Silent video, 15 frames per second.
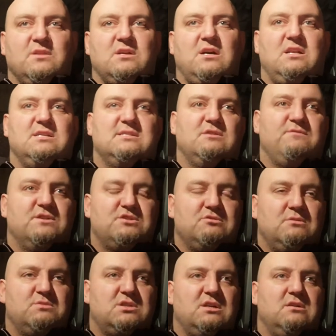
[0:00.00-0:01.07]
ale
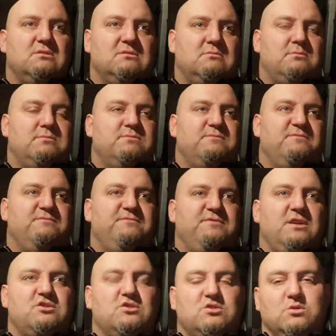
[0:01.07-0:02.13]
zauważyłem, że
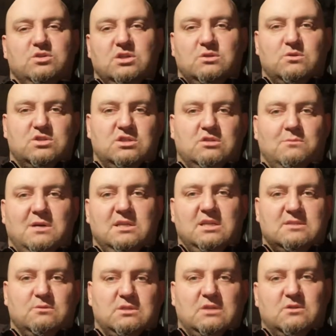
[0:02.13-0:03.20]
większość ludzi, którzy to ma, nie
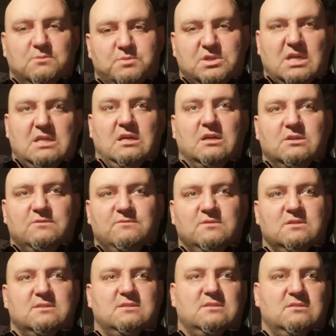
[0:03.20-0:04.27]
chcą tego sprzedać,
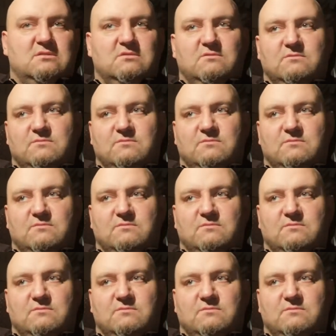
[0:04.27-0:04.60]
więc no